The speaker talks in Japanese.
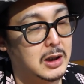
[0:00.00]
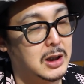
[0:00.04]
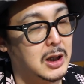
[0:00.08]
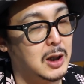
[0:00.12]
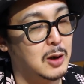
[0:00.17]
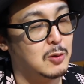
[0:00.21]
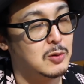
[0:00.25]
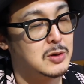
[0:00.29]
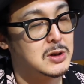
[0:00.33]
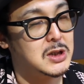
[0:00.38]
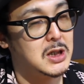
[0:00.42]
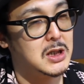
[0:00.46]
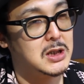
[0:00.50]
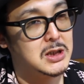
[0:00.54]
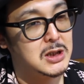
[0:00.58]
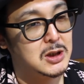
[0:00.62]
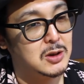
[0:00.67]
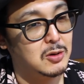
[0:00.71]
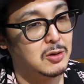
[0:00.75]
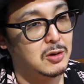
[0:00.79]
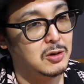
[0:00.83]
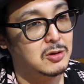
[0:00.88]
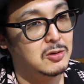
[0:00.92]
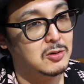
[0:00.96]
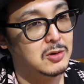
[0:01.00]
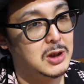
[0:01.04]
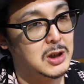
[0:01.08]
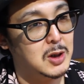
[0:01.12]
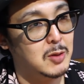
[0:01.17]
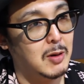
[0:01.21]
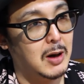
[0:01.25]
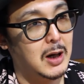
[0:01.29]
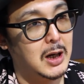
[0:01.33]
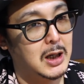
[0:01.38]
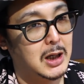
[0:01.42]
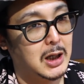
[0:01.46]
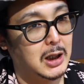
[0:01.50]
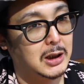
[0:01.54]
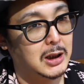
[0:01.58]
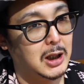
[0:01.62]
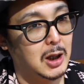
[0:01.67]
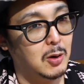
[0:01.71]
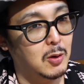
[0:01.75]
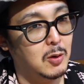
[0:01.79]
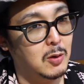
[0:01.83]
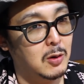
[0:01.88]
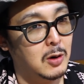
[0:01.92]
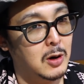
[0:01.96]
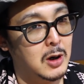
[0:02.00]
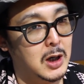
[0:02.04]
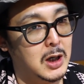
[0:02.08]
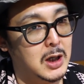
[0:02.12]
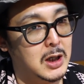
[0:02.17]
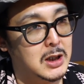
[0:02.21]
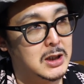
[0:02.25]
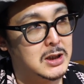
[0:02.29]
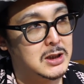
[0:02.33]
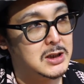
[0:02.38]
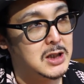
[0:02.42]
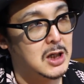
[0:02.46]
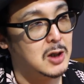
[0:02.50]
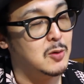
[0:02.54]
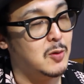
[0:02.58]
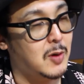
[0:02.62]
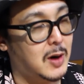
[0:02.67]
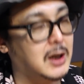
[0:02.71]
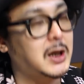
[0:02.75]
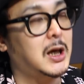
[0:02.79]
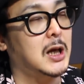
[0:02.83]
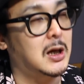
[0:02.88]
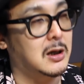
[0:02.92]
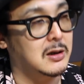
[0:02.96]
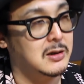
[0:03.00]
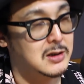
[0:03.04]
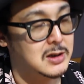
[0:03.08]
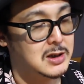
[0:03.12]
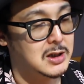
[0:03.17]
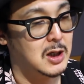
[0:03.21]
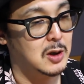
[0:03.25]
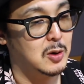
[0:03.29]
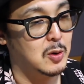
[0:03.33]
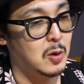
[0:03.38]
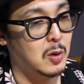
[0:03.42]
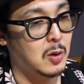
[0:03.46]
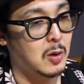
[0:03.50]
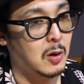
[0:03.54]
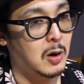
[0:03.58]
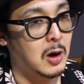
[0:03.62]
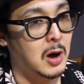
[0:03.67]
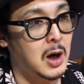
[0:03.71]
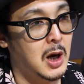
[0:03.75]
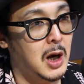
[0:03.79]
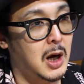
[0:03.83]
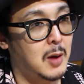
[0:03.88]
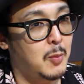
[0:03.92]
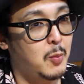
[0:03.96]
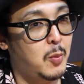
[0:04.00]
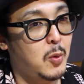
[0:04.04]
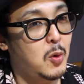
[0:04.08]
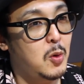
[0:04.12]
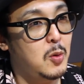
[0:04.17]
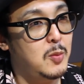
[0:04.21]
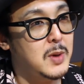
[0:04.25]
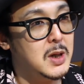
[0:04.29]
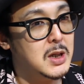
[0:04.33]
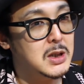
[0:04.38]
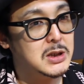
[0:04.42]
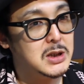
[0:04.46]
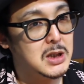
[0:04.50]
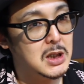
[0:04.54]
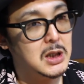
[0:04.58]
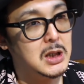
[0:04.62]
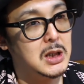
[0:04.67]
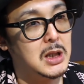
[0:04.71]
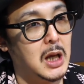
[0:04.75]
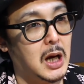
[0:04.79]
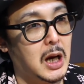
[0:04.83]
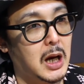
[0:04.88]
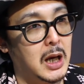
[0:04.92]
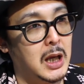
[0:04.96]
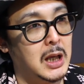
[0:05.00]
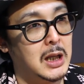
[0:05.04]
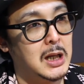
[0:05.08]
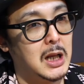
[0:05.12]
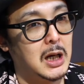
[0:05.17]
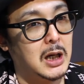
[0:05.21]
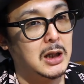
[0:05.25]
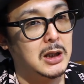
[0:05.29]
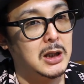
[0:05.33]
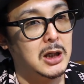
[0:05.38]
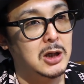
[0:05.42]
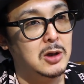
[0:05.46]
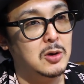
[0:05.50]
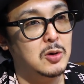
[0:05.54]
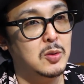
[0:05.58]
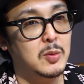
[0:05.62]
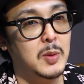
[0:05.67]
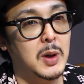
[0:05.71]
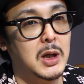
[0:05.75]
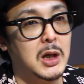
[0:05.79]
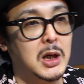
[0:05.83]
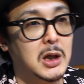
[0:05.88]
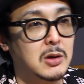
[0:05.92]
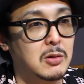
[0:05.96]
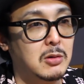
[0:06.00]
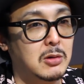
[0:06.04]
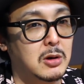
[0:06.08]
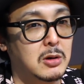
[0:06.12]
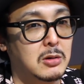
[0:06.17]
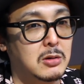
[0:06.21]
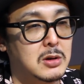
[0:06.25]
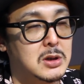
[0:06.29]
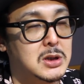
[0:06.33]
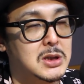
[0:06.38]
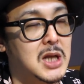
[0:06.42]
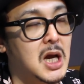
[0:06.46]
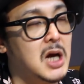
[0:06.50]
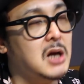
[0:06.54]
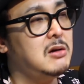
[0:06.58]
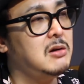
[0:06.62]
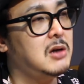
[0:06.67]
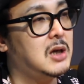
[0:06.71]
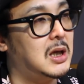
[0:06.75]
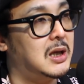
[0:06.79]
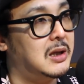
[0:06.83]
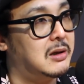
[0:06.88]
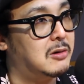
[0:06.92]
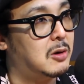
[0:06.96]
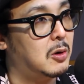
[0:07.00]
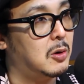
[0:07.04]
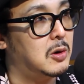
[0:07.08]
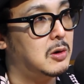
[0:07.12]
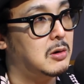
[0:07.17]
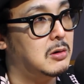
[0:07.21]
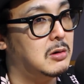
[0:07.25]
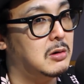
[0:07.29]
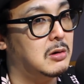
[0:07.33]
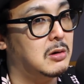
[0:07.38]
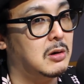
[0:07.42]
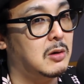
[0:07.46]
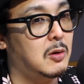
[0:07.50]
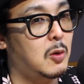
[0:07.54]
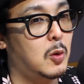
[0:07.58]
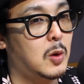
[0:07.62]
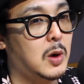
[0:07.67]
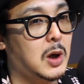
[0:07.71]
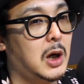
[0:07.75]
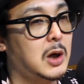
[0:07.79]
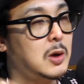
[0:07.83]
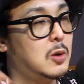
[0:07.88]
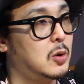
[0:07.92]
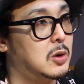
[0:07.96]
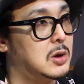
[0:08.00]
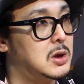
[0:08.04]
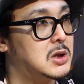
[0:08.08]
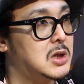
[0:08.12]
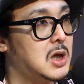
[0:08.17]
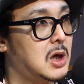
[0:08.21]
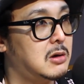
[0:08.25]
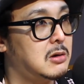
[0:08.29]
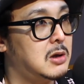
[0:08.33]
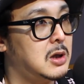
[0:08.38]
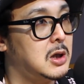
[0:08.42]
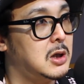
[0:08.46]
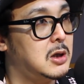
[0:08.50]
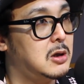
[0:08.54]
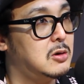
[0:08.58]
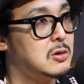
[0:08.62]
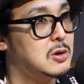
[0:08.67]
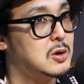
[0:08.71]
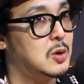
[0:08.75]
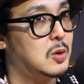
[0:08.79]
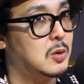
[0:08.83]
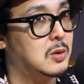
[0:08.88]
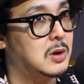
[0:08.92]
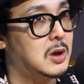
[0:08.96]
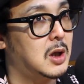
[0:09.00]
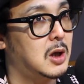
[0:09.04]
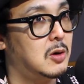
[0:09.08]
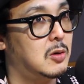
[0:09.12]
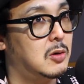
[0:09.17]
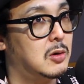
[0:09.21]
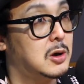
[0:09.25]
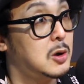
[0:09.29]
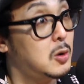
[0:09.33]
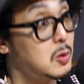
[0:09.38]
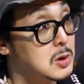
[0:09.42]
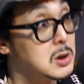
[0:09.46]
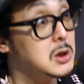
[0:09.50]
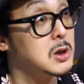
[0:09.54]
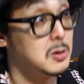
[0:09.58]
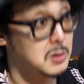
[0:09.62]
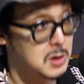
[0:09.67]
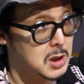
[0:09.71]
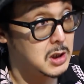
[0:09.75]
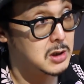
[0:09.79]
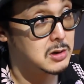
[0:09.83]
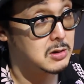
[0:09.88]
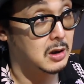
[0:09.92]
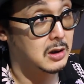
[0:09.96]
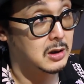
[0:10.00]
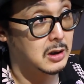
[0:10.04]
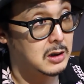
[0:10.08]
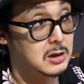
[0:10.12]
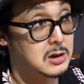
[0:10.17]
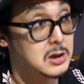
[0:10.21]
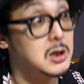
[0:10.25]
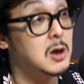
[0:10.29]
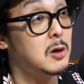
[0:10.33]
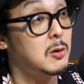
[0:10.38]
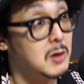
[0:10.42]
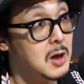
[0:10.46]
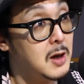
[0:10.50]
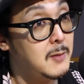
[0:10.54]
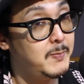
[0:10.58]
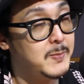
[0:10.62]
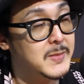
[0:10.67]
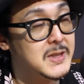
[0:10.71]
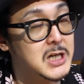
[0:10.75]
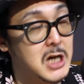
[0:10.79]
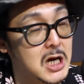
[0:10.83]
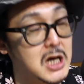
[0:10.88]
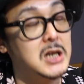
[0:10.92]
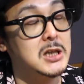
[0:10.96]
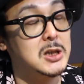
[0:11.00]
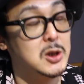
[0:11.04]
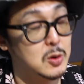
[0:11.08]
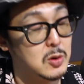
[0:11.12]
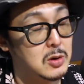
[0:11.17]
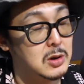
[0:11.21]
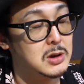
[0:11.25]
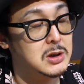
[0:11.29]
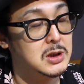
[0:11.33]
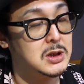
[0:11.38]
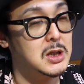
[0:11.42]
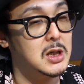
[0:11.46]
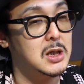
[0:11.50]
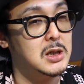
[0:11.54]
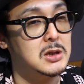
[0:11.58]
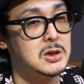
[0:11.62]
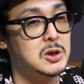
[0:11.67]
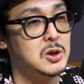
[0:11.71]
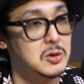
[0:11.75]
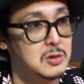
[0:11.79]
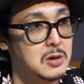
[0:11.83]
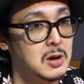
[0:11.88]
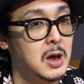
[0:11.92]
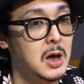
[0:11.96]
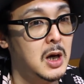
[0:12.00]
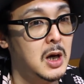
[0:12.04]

景ロシア人という言われ方をしてるわけなんですけど、亡命してきた、中で有名な人でいうとスタルヒンという、北海道にスタルヒン球場っていう巨人の選手だったんですけどね、ジャイアンツの選手、